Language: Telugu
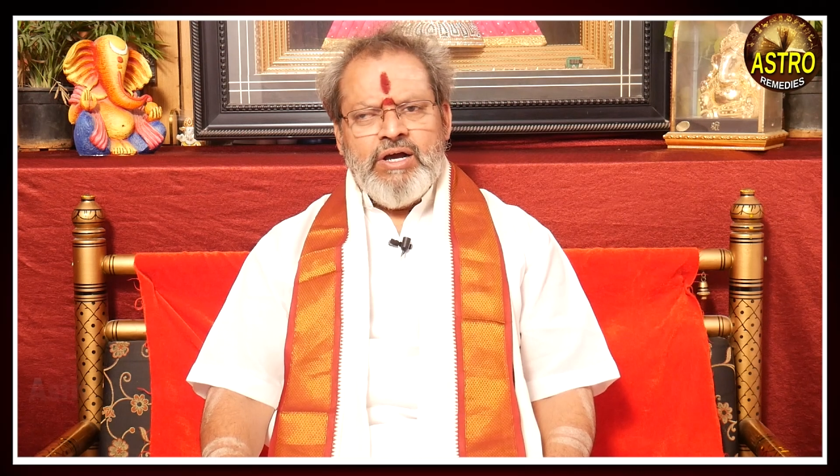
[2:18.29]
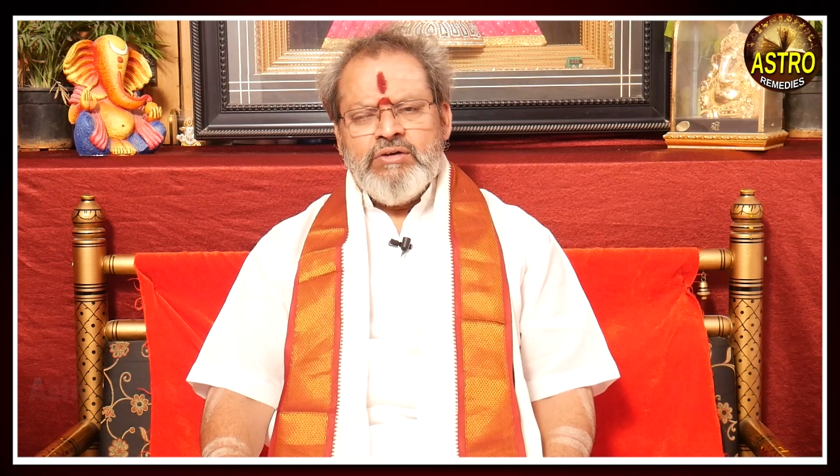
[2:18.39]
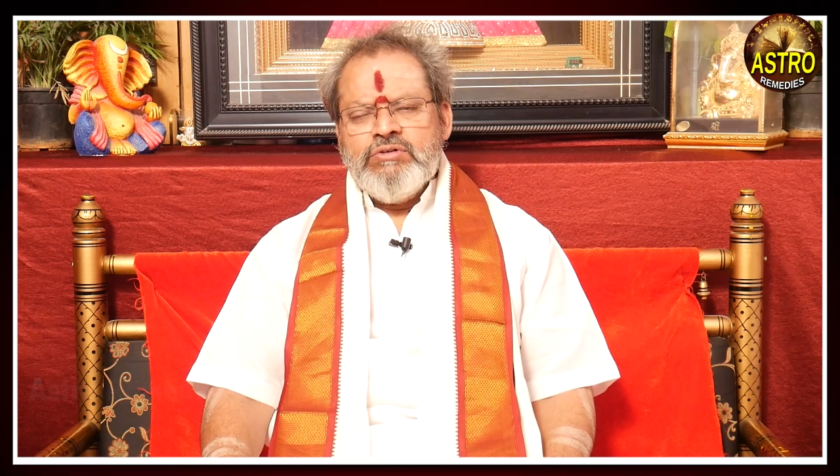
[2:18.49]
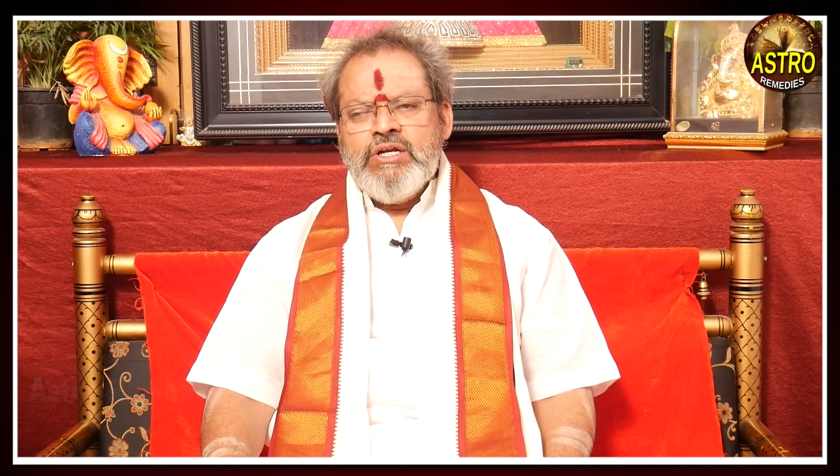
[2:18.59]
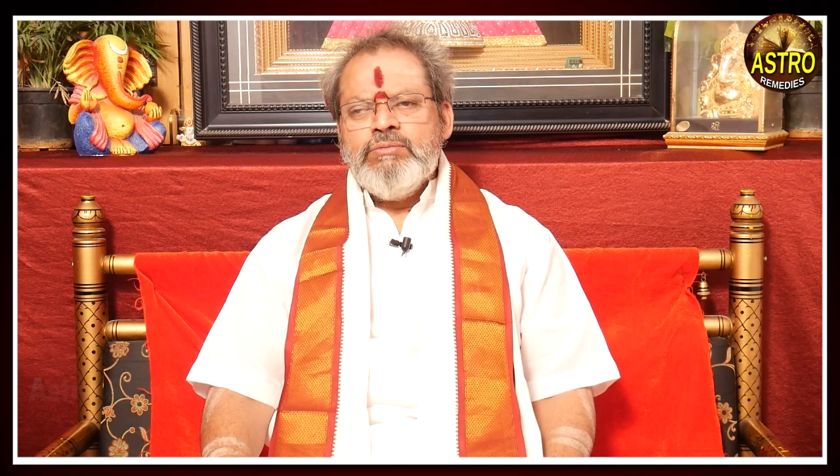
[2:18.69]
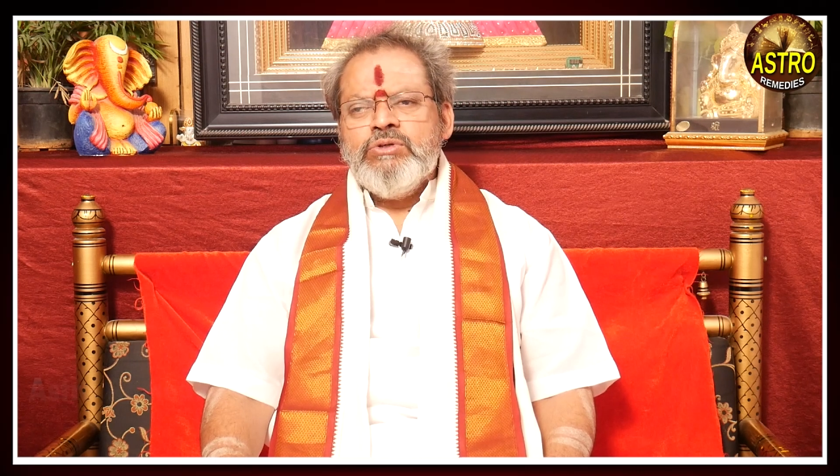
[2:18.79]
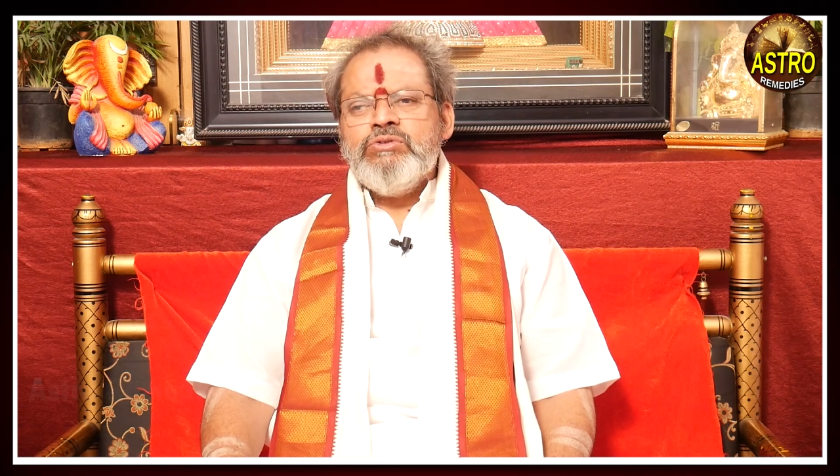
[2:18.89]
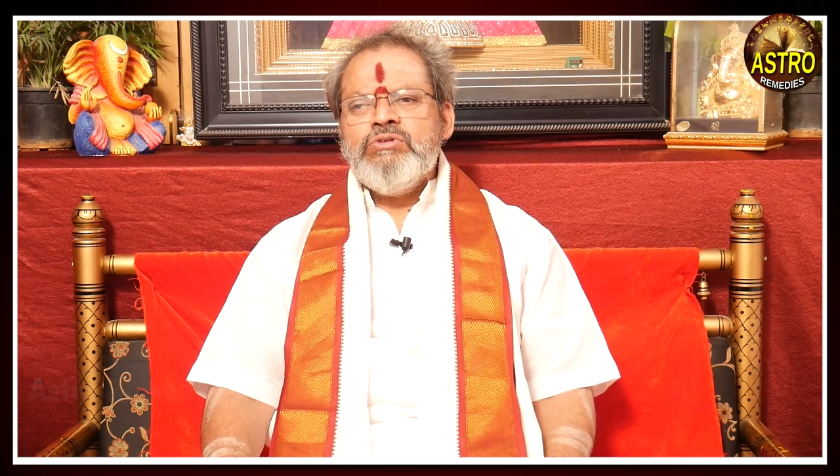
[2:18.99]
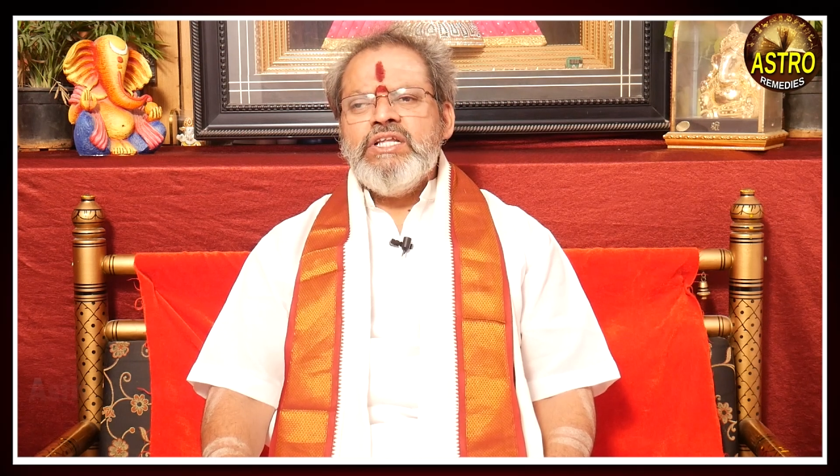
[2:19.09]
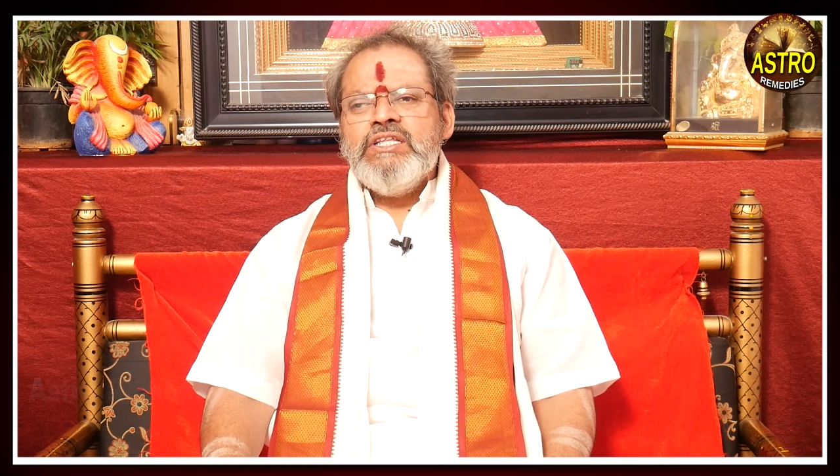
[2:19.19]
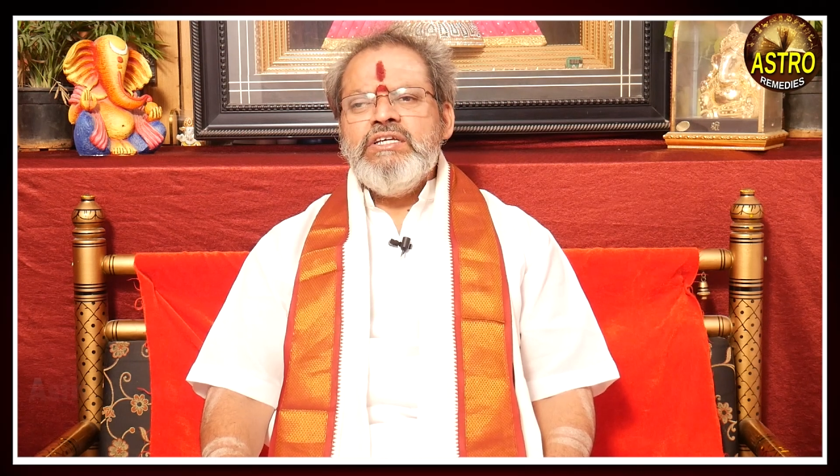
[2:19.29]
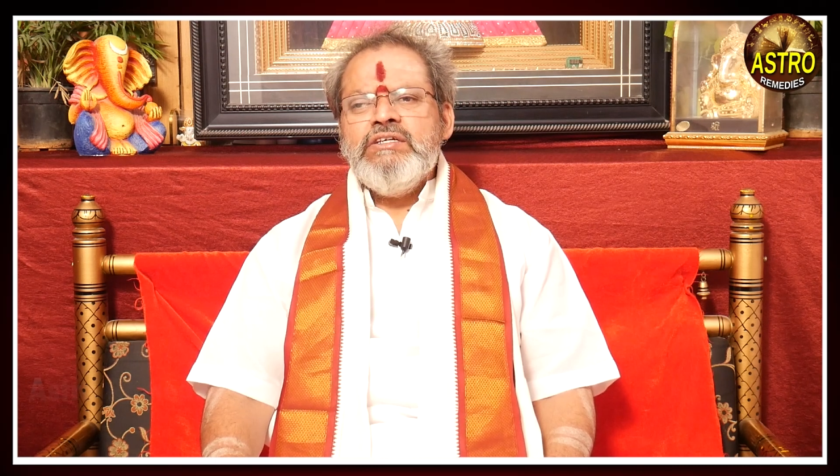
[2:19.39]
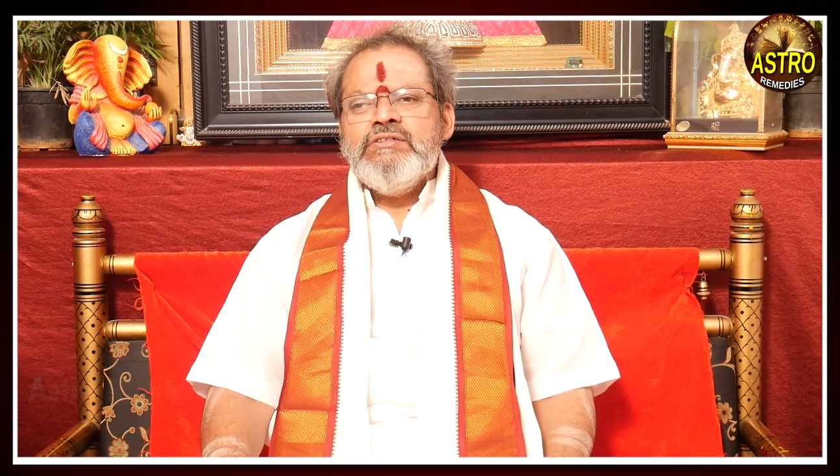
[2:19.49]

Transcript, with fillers: బాగుండబోతున్నది